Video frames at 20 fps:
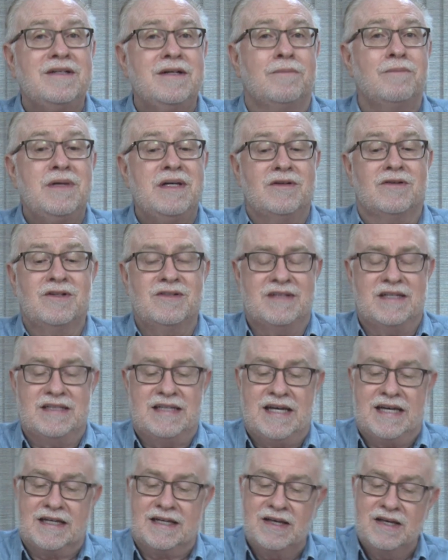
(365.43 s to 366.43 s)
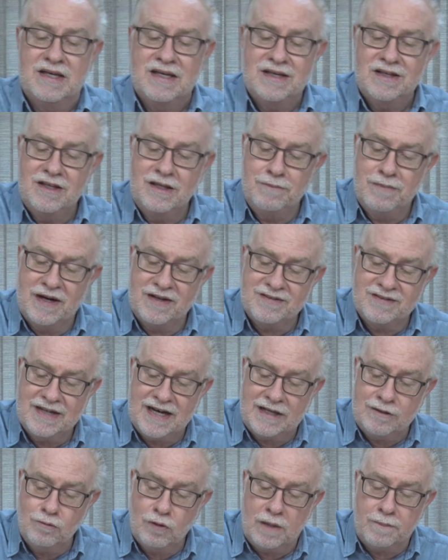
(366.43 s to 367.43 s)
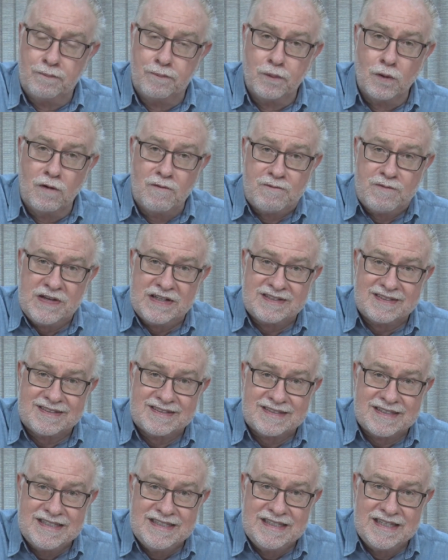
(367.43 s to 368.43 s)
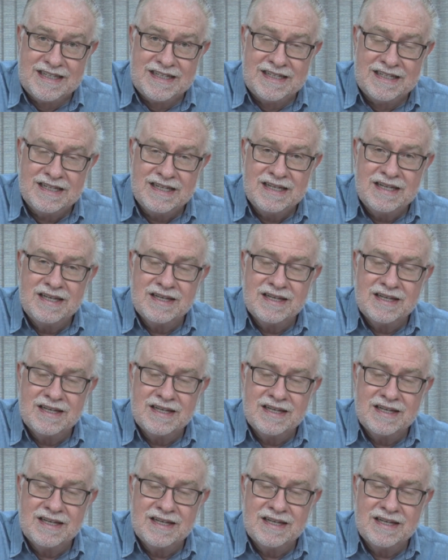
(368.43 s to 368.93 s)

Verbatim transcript: de Melquisedeque e baseado numa profecia